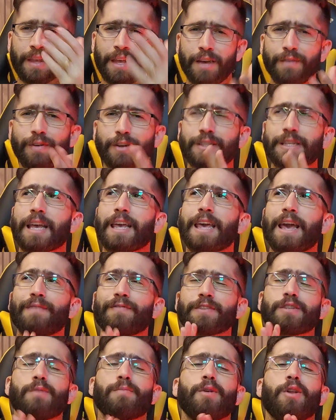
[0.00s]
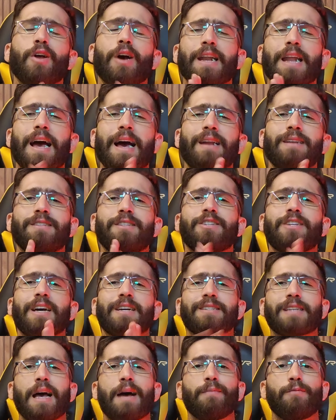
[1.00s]
E você que quer fazer a melhor análise,
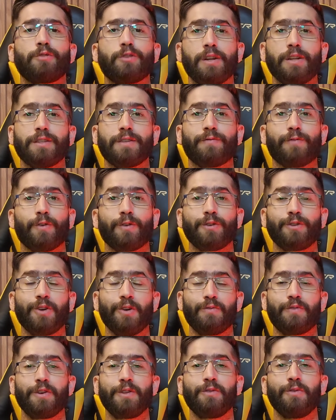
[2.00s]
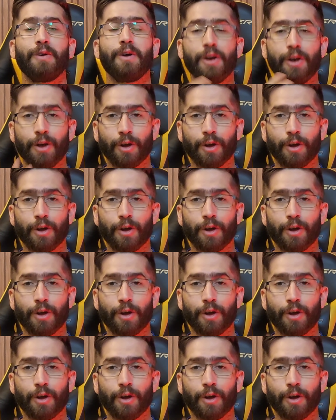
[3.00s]
já sabe, utilize fones de ouvido.